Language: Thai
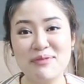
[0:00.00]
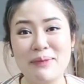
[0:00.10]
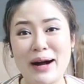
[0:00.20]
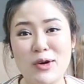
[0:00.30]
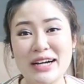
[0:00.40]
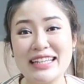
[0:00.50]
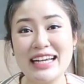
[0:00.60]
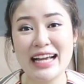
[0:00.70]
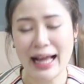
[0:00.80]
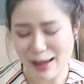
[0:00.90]
กระเป๋าก็ดี
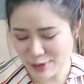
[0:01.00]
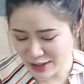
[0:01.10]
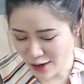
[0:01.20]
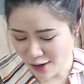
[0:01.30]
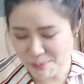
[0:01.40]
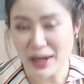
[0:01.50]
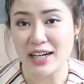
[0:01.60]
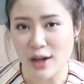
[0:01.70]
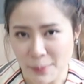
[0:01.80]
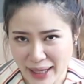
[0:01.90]
งามแล้วเนาะเปิด
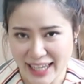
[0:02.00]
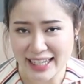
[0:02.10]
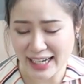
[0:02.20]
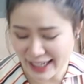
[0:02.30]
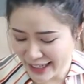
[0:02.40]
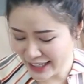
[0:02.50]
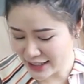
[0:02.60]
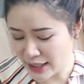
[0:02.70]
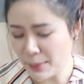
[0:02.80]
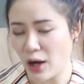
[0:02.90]
ออกมานะคะอย่าง
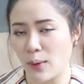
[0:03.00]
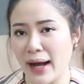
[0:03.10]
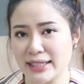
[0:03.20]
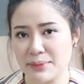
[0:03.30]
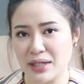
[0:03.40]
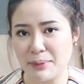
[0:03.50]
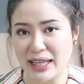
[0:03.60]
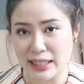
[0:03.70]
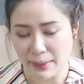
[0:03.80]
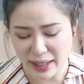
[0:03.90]
ที่บอกว่าจะมีผ
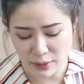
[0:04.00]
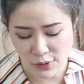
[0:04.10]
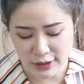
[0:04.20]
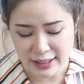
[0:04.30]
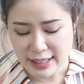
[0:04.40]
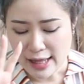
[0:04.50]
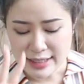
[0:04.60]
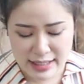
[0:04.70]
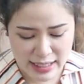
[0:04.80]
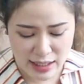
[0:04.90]
ลิตภัณฑ์ทั้งหมด
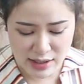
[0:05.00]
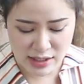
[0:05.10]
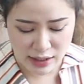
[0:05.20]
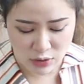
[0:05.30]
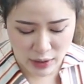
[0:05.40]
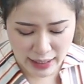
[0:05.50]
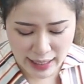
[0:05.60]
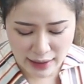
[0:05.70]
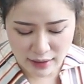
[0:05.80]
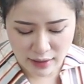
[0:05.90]
4ชิ้นด้วย
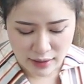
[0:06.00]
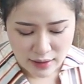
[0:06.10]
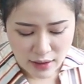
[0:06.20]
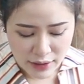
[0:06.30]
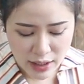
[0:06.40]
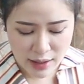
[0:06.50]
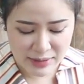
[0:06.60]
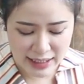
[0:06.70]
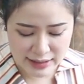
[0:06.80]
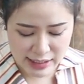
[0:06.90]
กัน เริ่ม
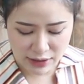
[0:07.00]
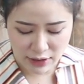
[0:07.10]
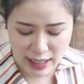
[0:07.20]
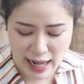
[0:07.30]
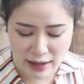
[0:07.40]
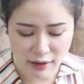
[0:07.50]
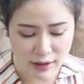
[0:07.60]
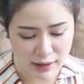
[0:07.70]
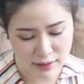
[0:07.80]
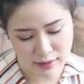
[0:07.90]
จากชิ้นแรกก่อ
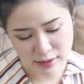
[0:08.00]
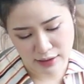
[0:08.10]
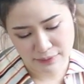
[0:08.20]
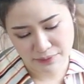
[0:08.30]
นเลย